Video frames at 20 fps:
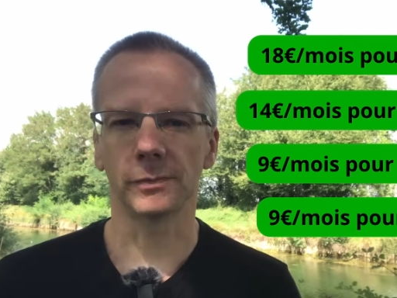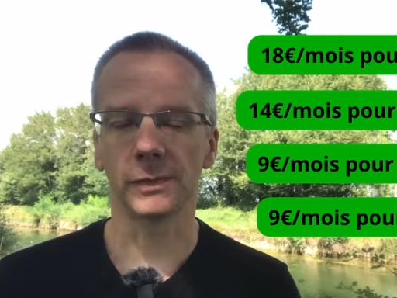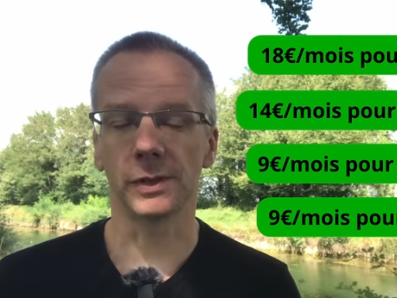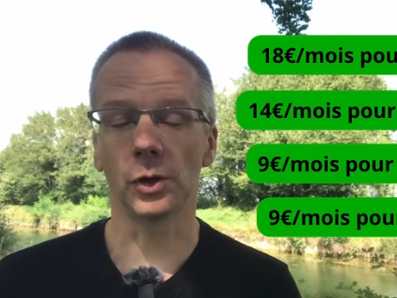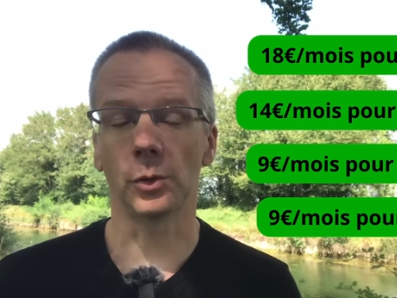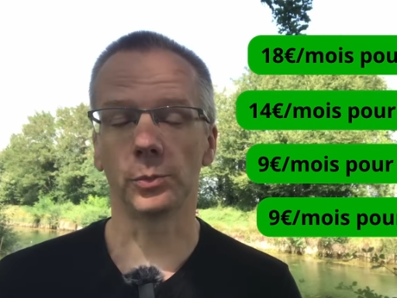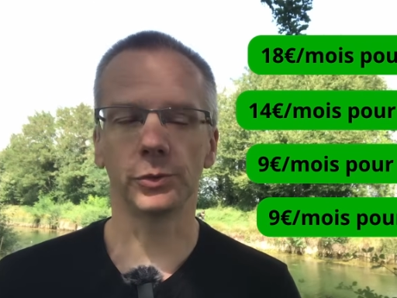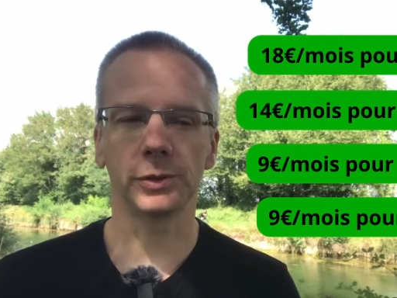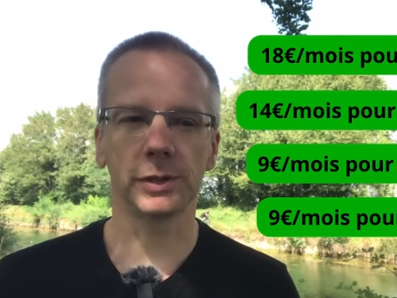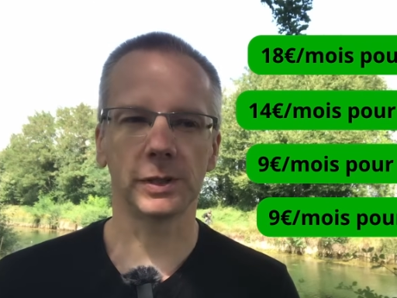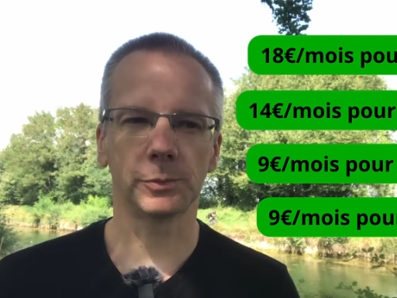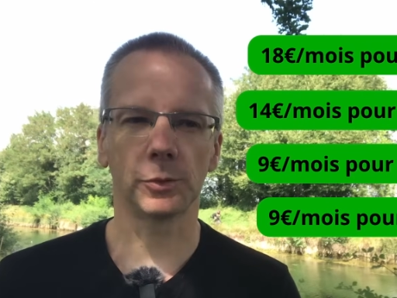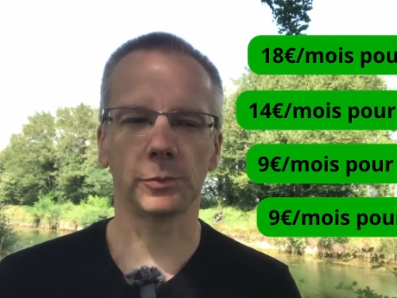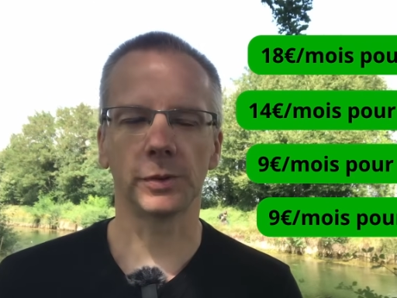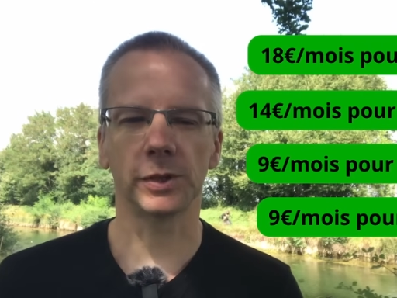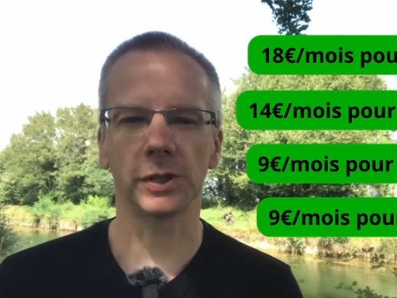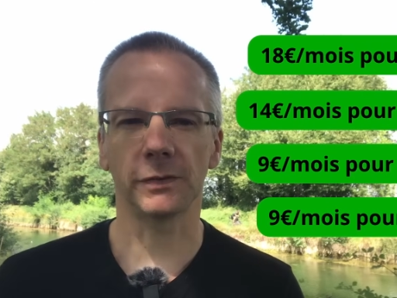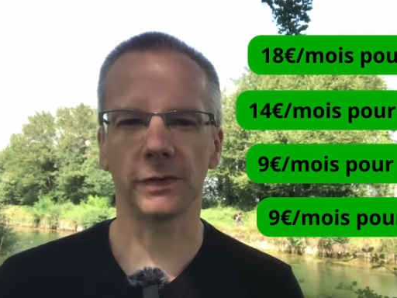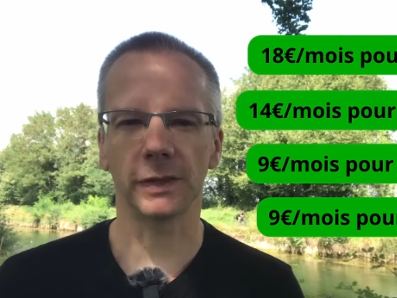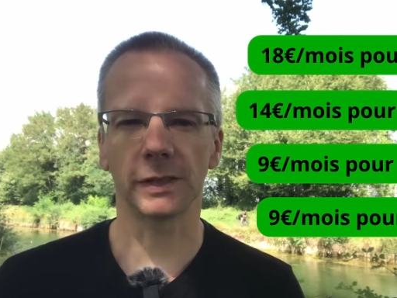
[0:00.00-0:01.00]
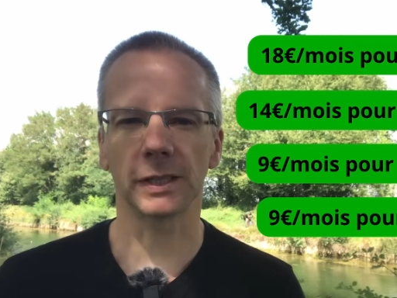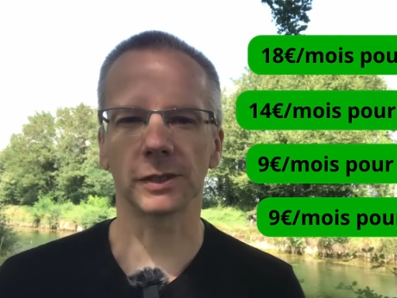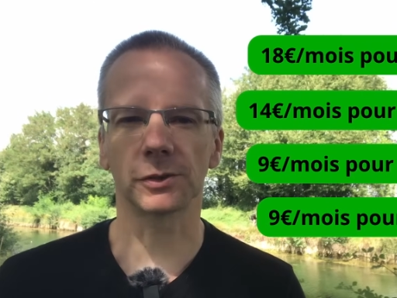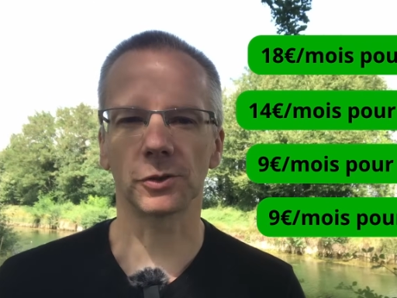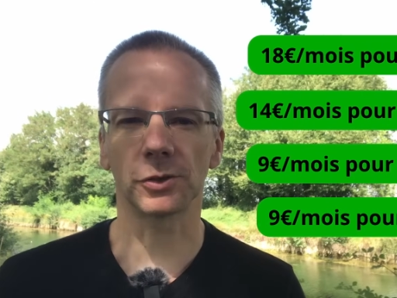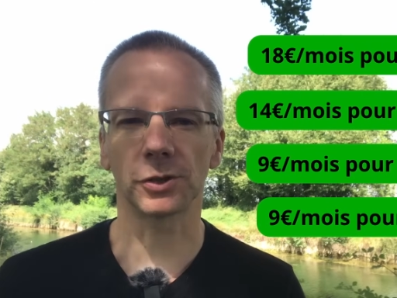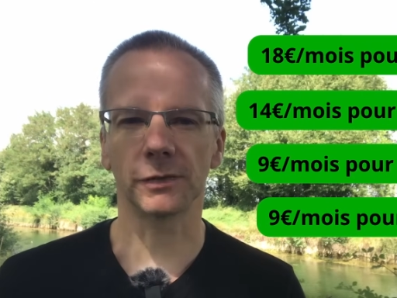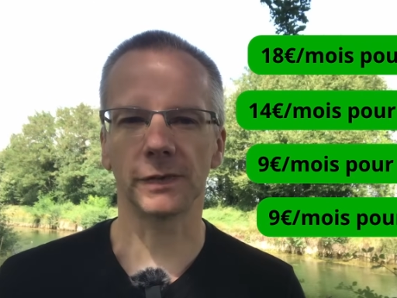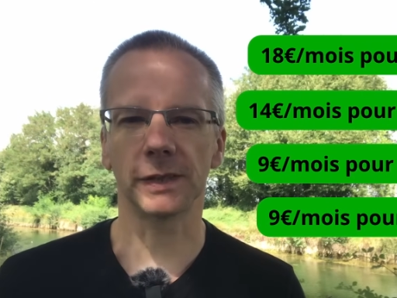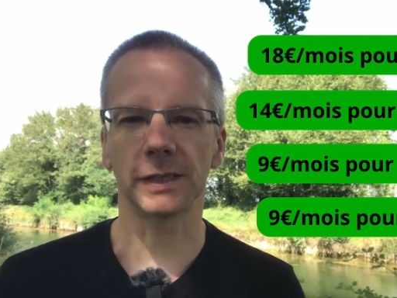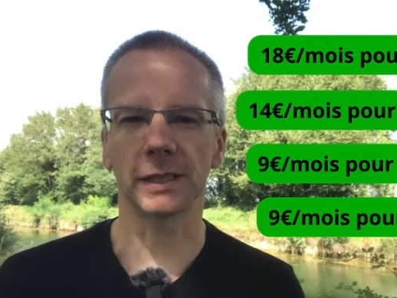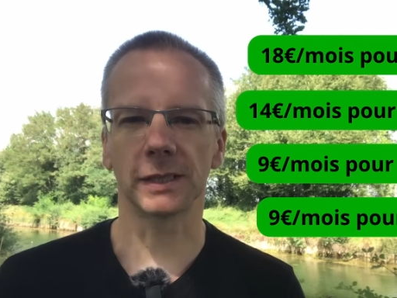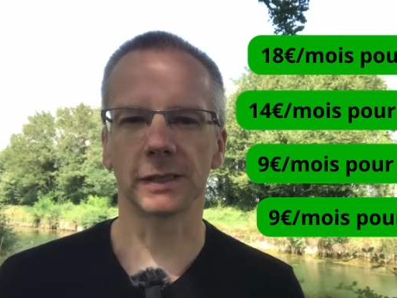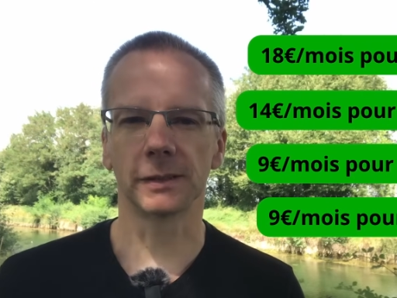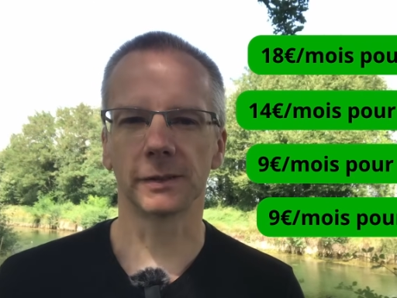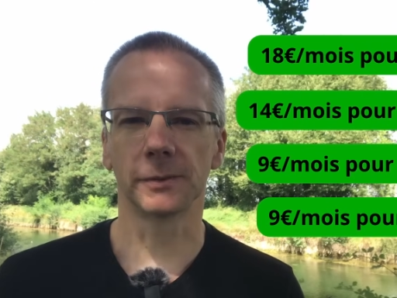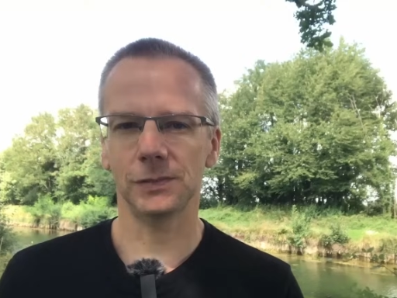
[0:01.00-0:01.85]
Et en plus, il peut pêcher 24 heures sur 24.